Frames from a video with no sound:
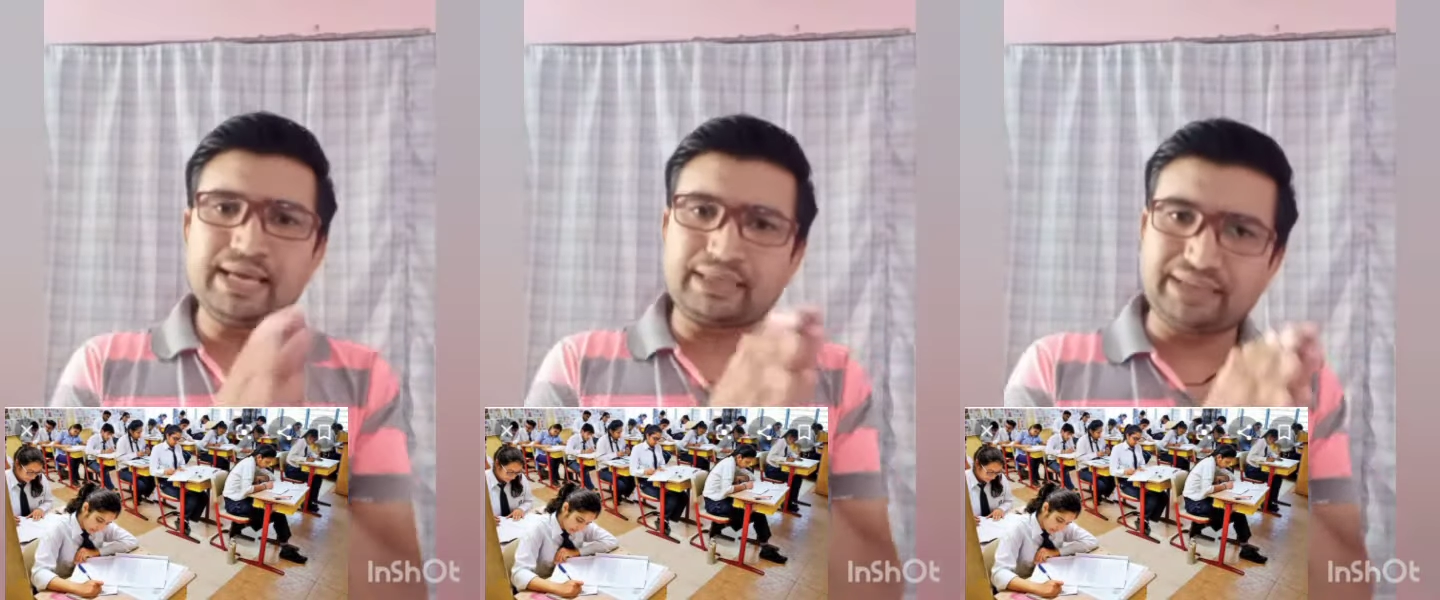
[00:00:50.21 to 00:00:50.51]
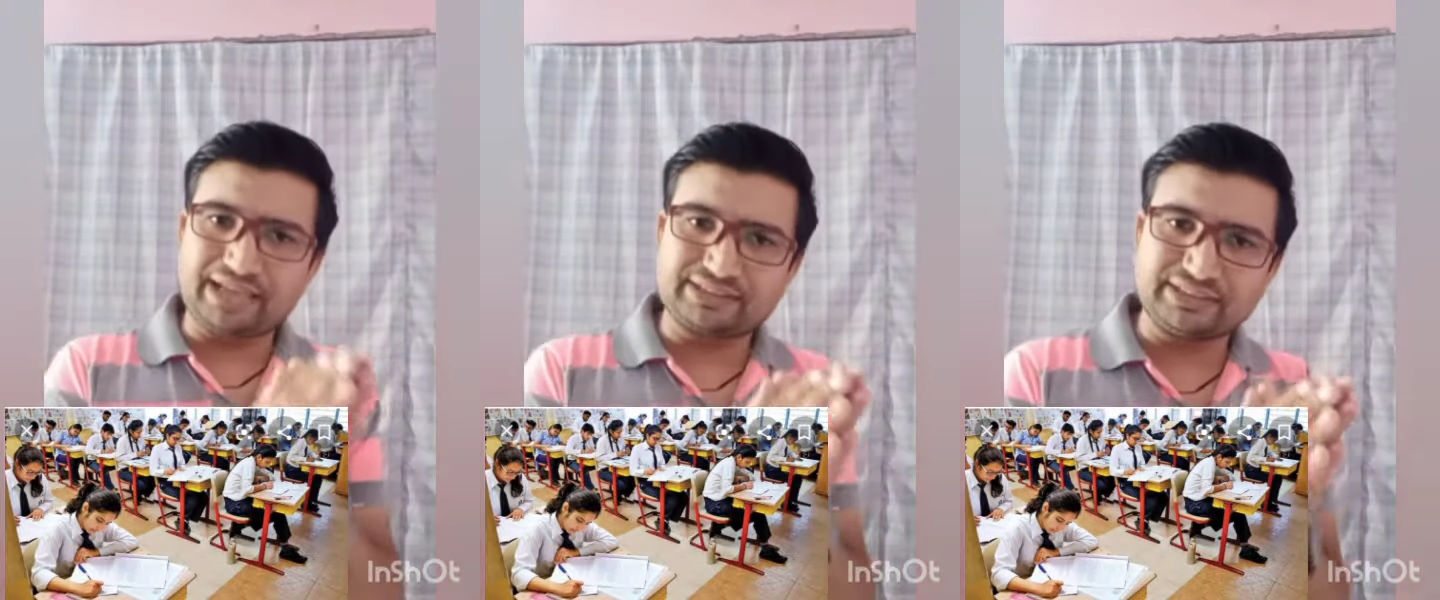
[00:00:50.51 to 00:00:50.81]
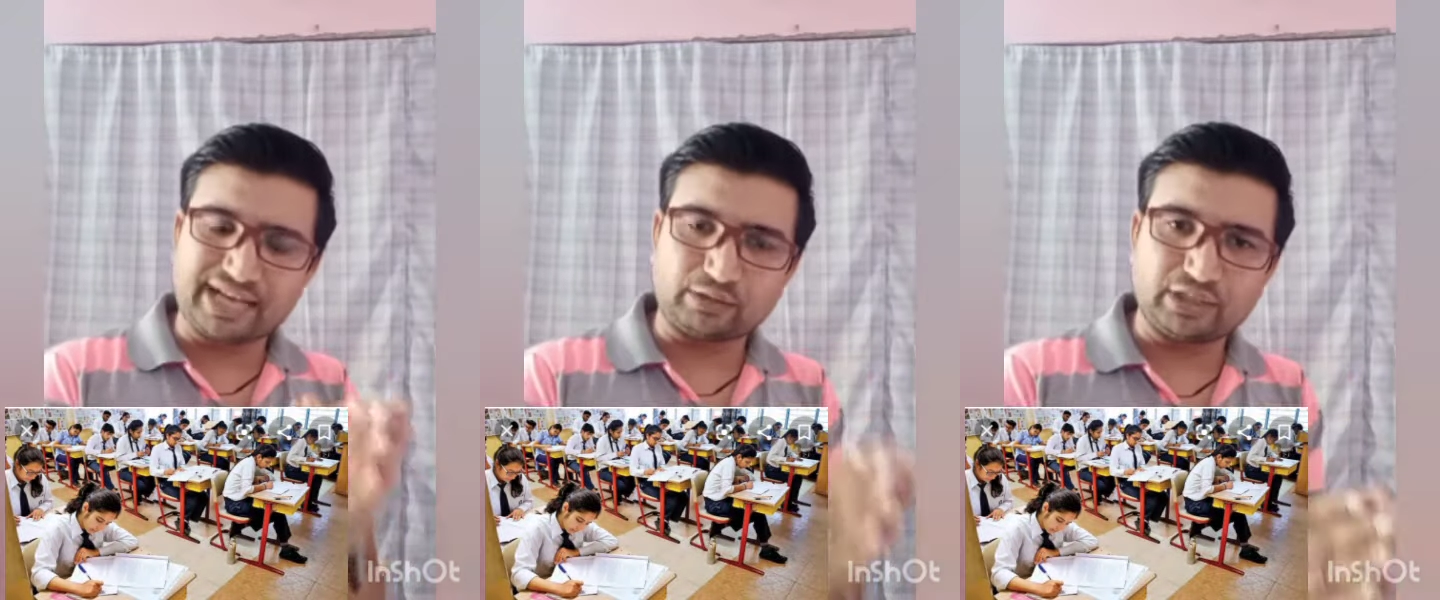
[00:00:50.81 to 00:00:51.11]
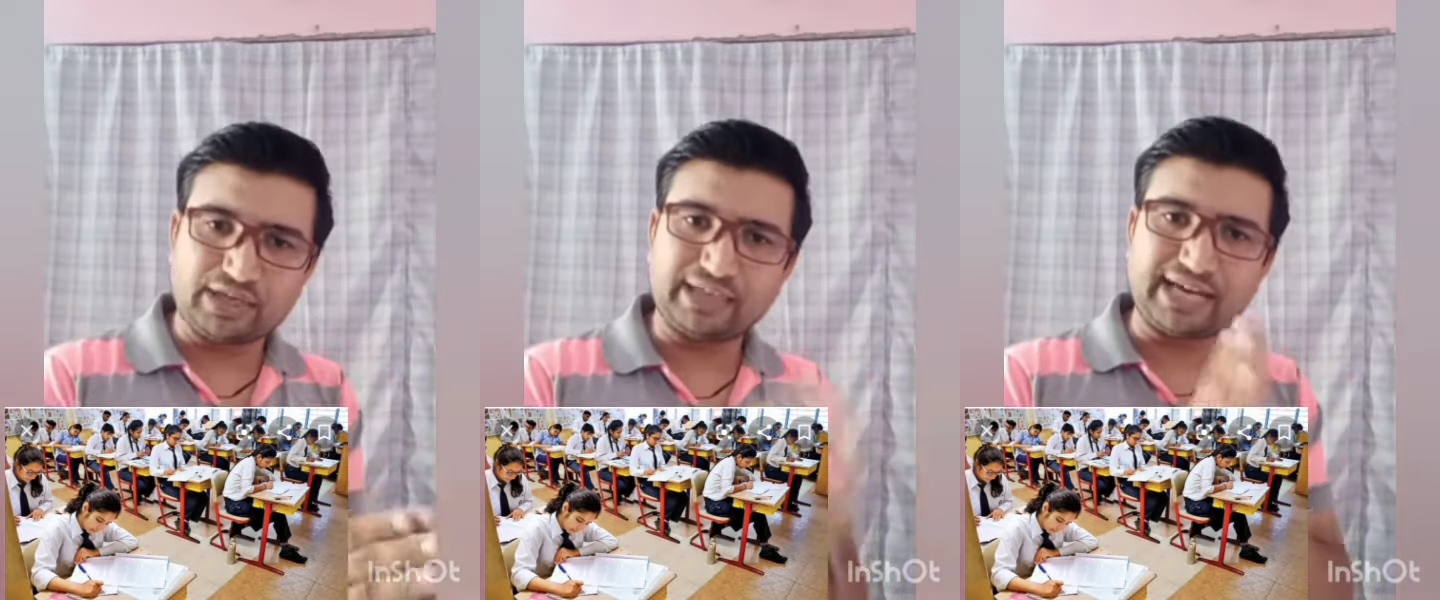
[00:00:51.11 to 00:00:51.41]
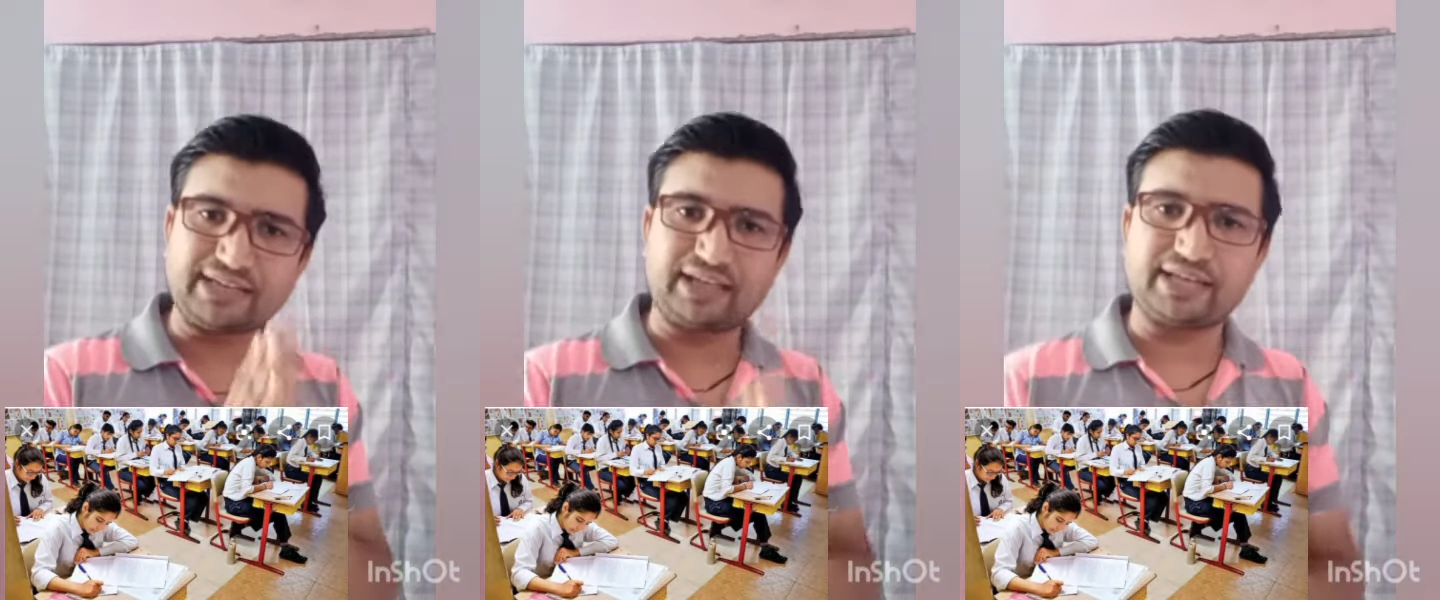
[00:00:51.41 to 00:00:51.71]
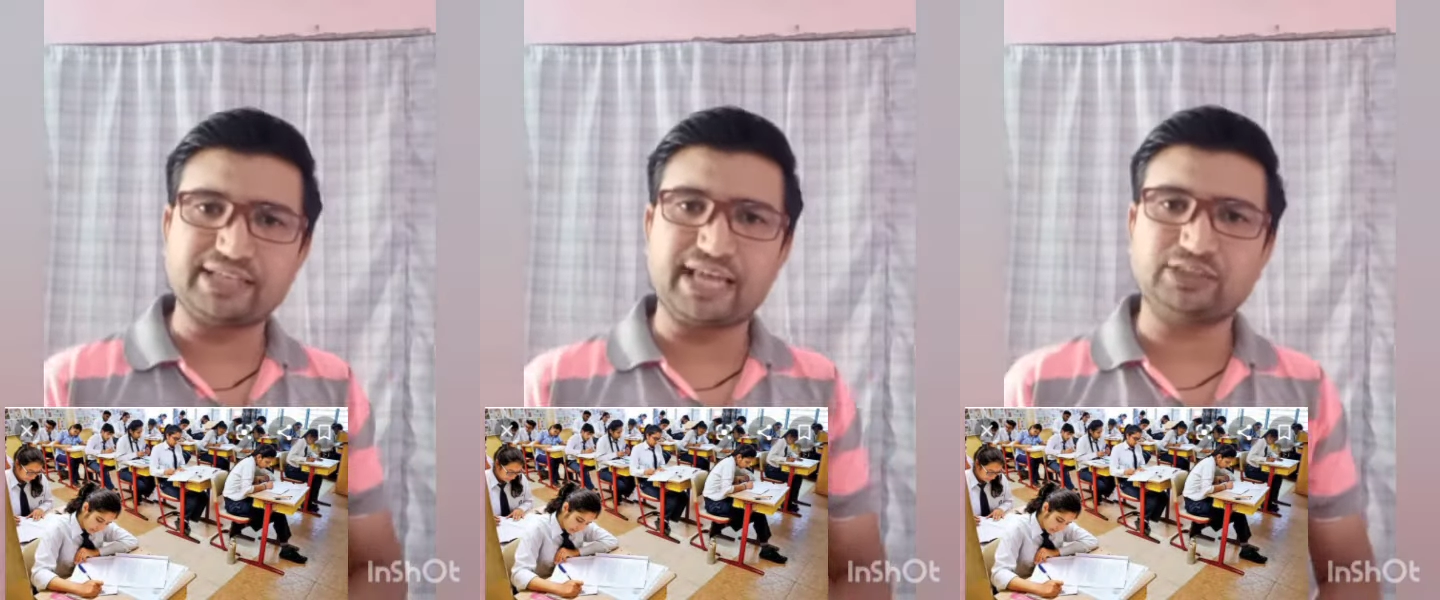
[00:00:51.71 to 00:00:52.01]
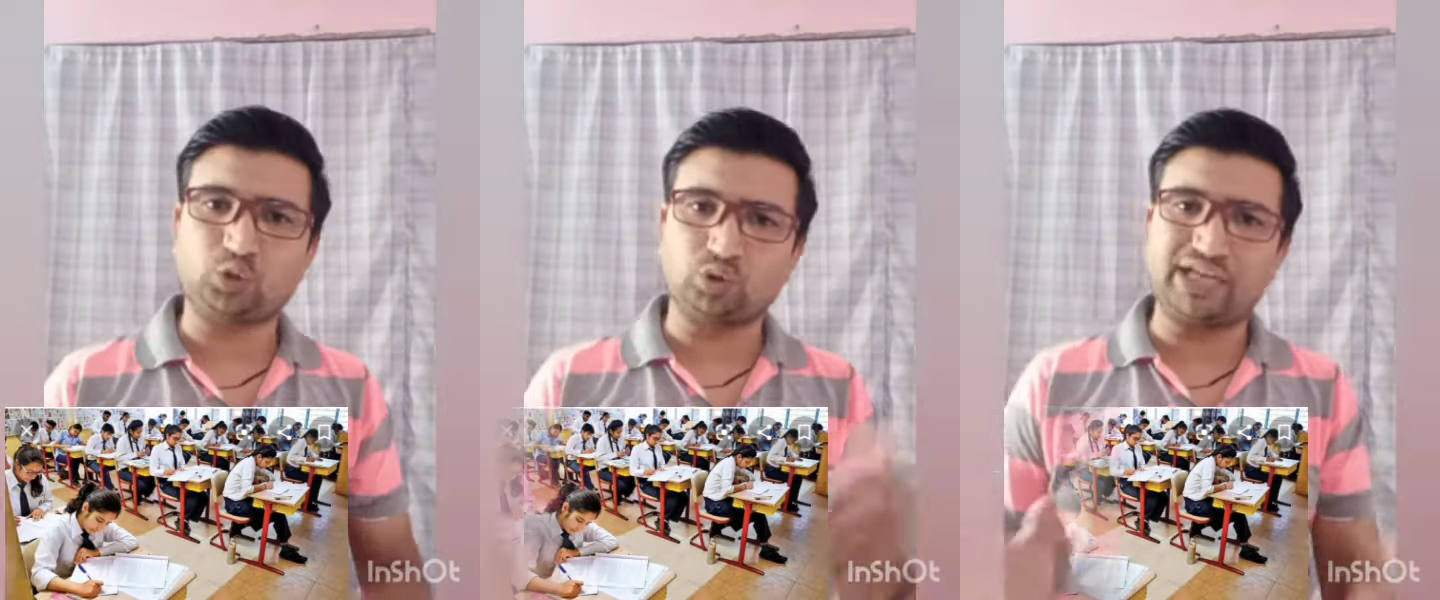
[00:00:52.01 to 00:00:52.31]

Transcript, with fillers: क्लासेस रेगुलर अटेंड करनी है सो